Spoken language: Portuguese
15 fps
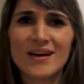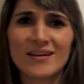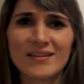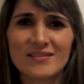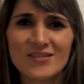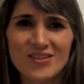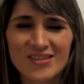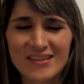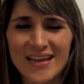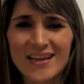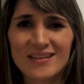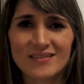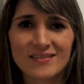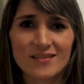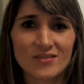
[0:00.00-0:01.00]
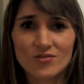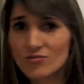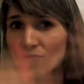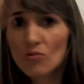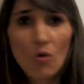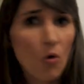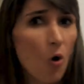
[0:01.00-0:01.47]
em áreas
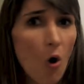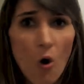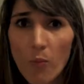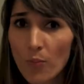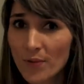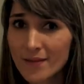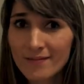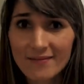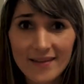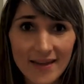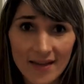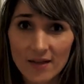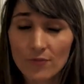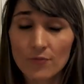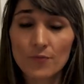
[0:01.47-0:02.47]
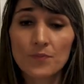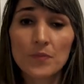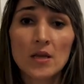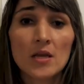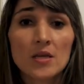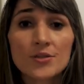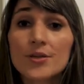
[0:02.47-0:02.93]
extensas, no corpo inteiro.
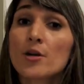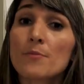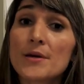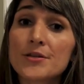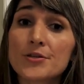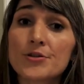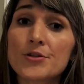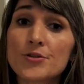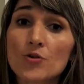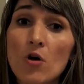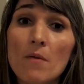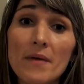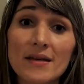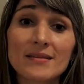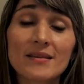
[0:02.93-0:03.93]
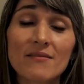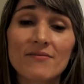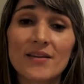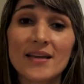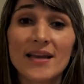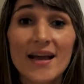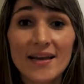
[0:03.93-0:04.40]
Geralmente a gente começa a
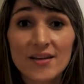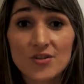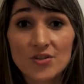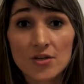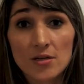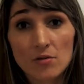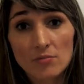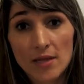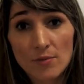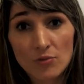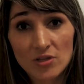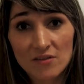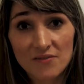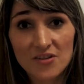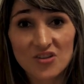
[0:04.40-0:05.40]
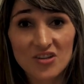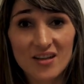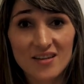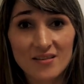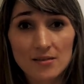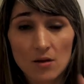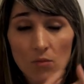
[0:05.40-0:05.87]
ver em áreas que não tem muita
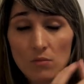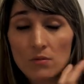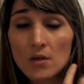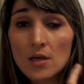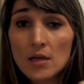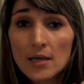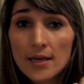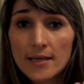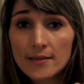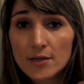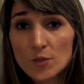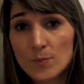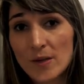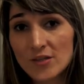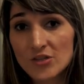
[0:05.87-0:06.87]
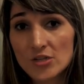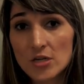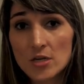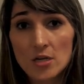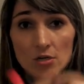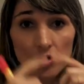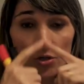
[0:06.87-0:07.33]
ventilação. Entre as
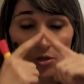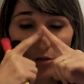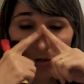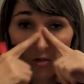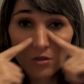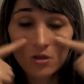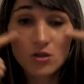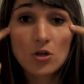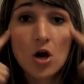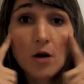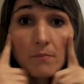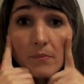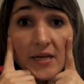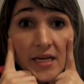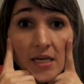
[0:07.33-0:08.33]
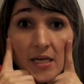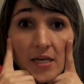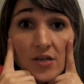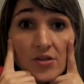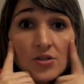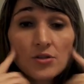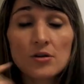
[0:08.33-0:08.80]
patinhas,
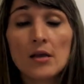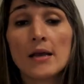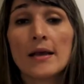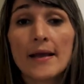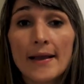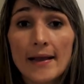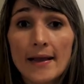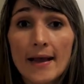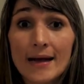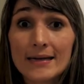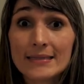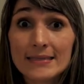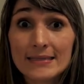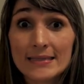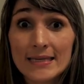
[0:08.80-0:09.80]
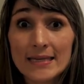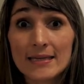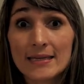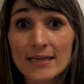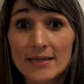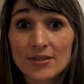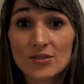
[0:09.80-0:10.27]
dobrinhas, é,
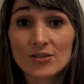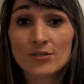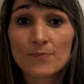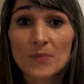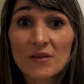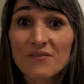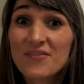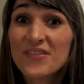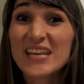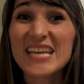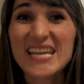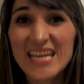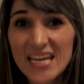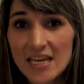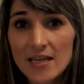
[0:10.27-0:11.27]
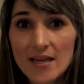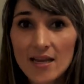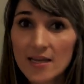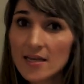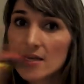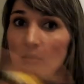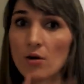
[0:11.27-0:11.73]
axilas, virilha
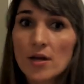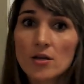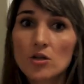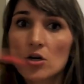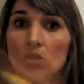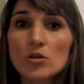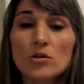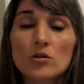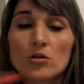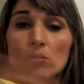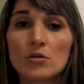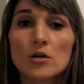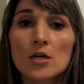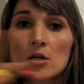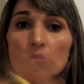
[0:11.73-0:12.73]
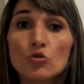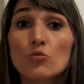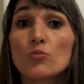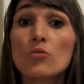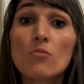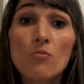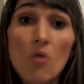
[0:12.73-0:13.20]
ali ao redor do,
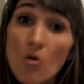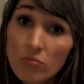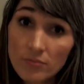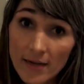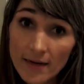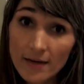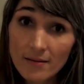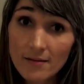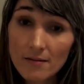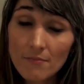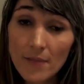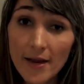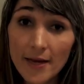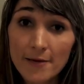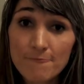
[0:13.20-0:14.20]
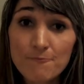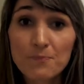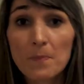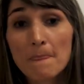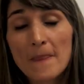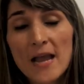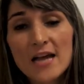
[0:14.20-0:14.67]
do bumbum dele também
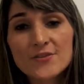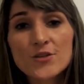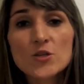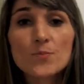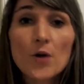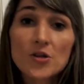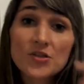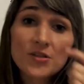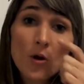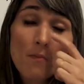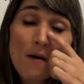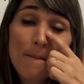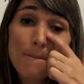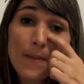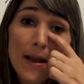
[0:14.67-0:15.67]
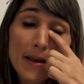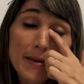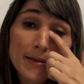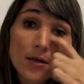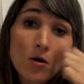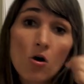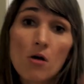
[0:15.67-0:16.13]
a gente pode ter uma
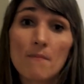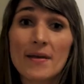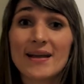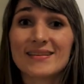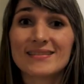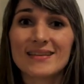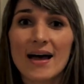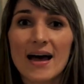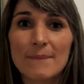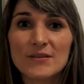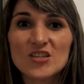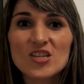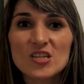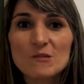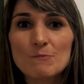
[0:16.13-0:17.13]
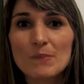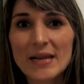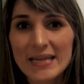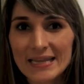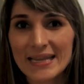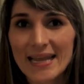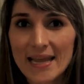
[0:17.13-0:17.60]
pele que começa a
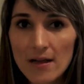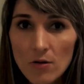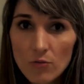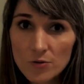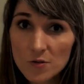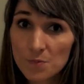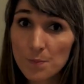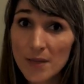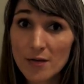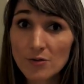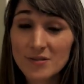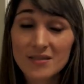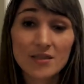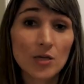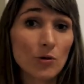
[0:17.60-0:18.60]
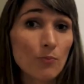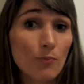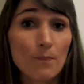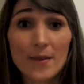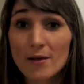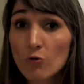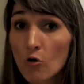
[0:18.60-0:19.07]
desprender os pelos, então
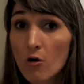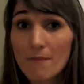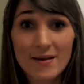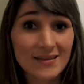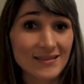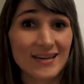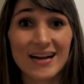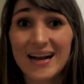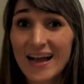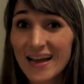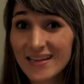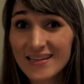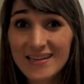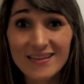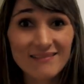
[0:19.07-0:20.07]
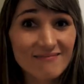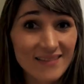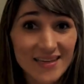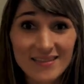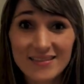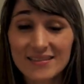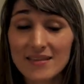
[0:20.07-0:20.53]
o pelo começa a cair
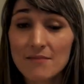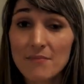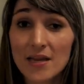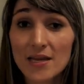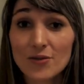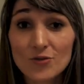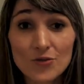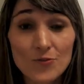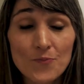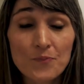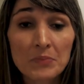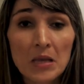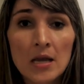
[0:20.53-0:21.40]
intensamente.